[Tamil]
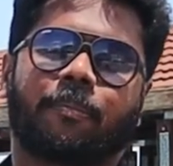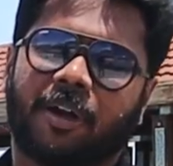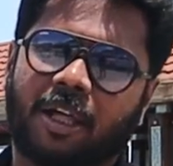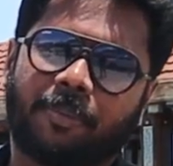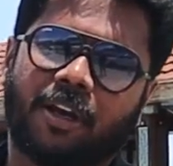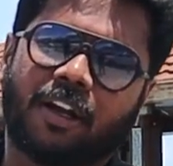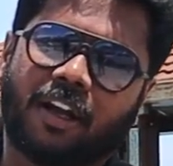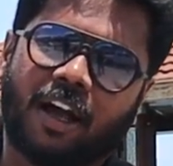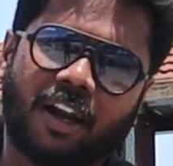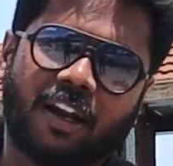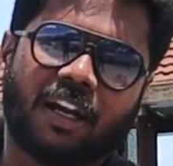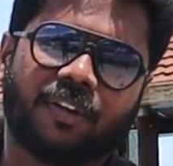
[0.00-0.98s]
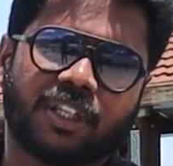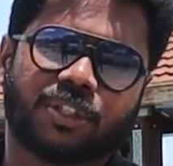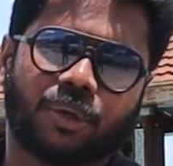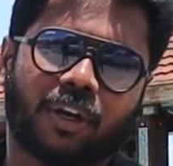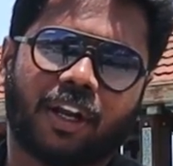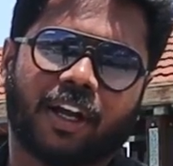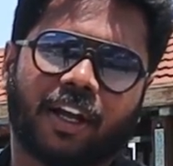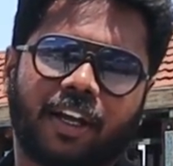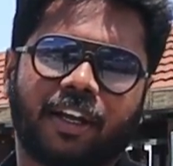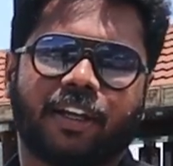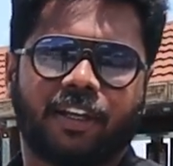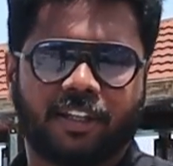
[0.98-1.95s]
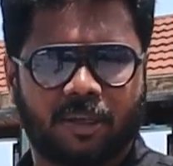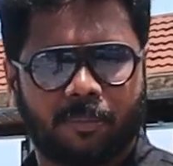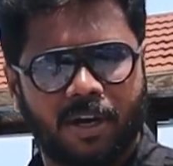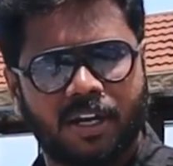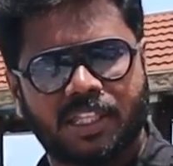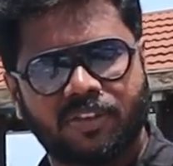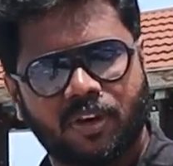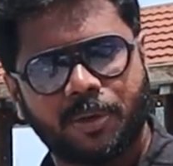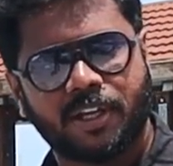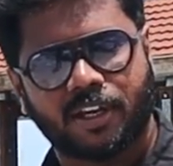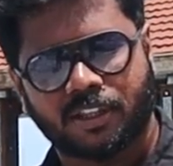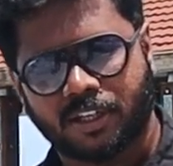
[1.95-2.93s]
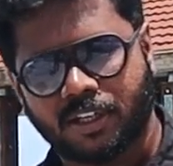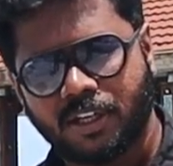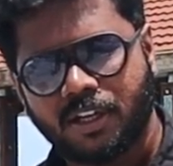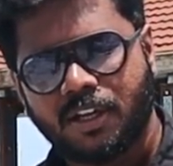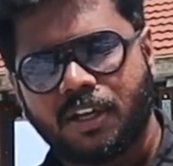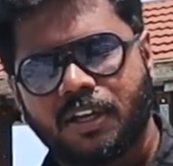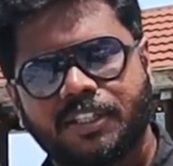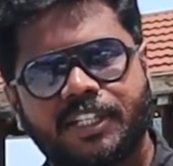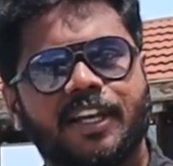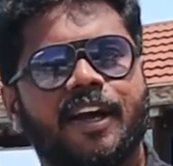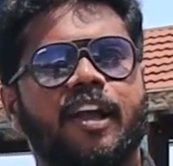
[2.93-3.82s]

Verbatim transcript: பல பல காரணங்கள் வந்து சொல்கிறாங்க இந்த மாலத்தீவு அப்படிங்கிறதுக்கு சில